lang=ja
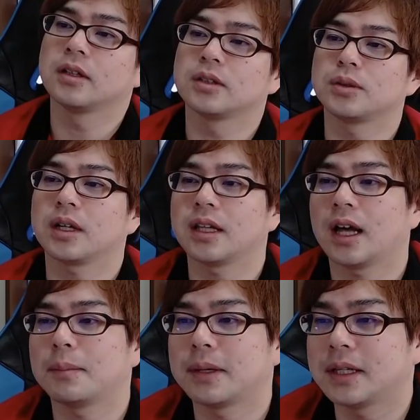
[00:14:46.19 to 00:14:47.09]
初手がね、
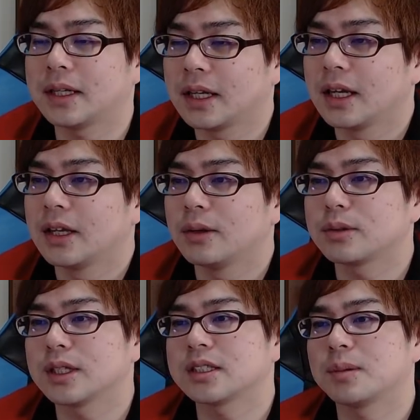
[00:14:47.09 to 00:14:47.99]
あんまり良
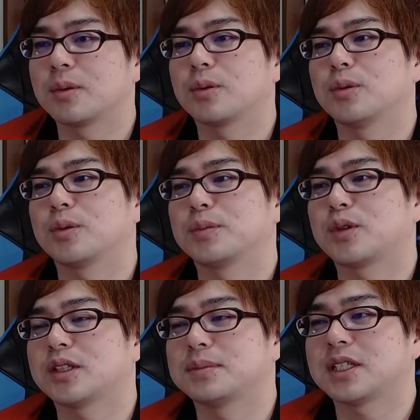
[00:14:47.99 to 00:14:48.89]
くなくても、この、と
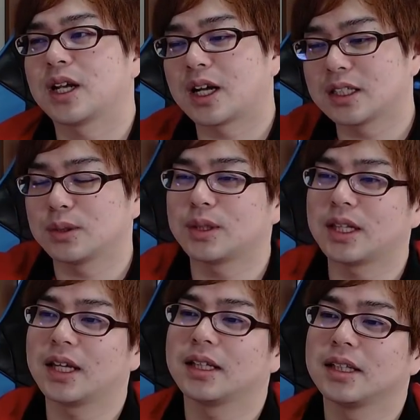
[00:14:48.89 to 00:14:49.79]
りあえずミッションがガラッと置い
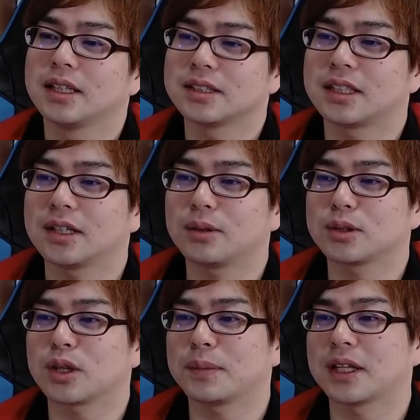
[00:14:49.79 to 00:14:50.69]
て、追加登録し
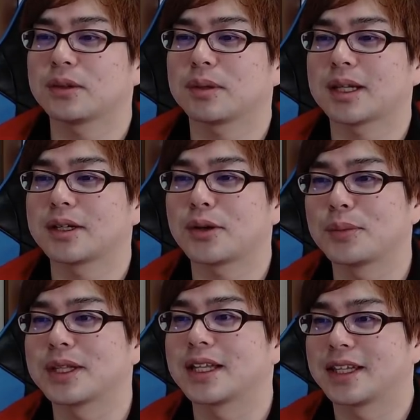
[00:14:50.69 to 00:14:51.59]
とけばなんとかなるやろ
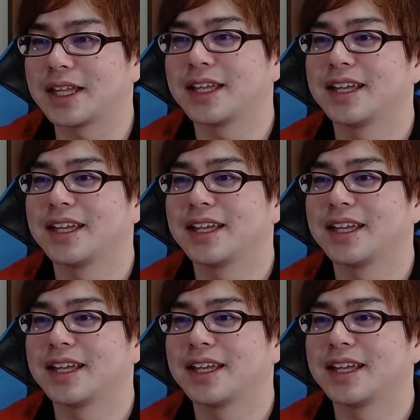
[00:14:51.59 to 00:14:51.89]
みたいなね